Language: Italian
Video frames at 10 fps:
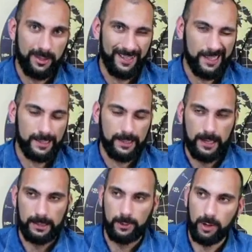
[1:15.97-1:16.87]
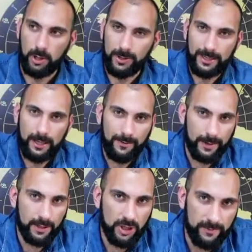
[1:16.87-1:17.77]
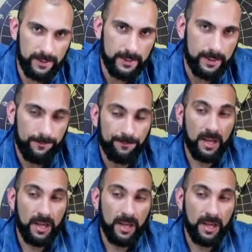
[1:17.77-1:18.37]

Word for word: interessanti, qualcosa l'avete già vista.